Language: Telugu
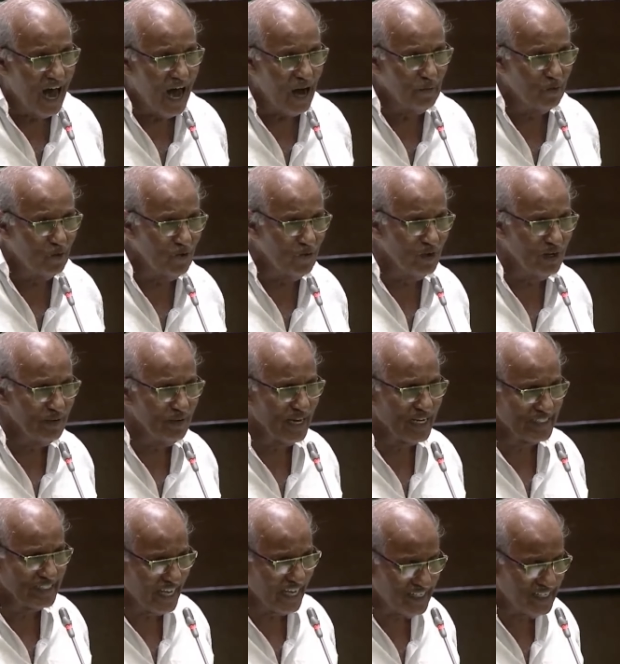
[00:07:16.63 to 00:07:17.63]
ఆ భూములు
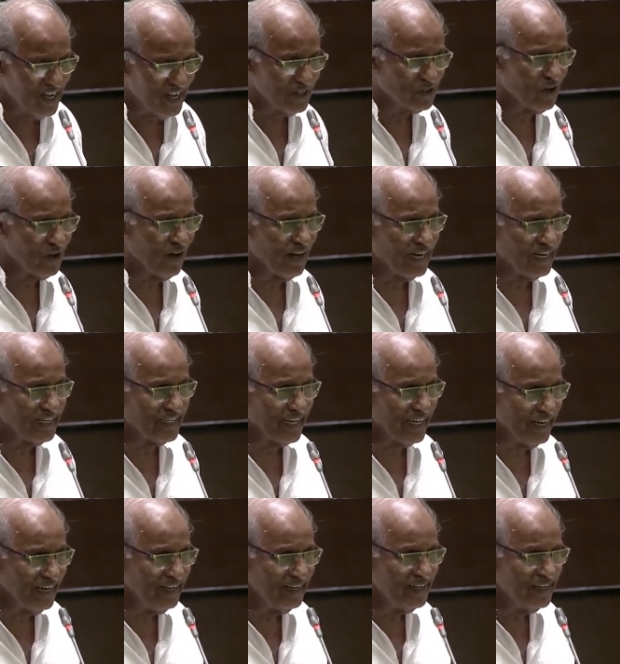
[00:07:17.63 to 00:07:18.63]
మళ్ళీ సరి
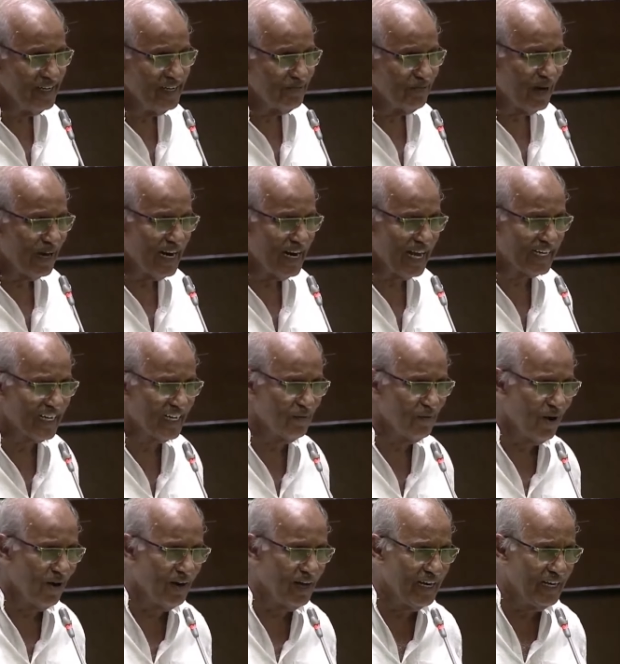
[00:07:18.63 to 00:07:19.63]
చేసుకోవాలంటే మళ్ళీ ఎక్కడ
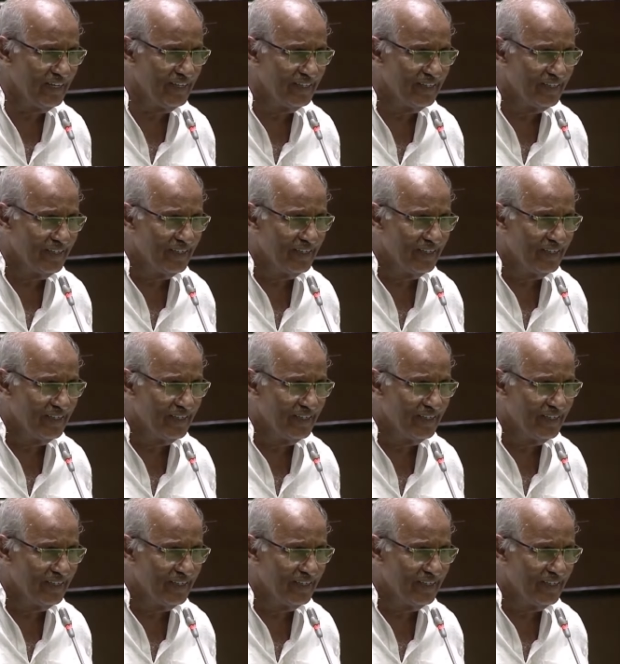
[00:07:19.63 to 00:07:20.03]
పోవాలి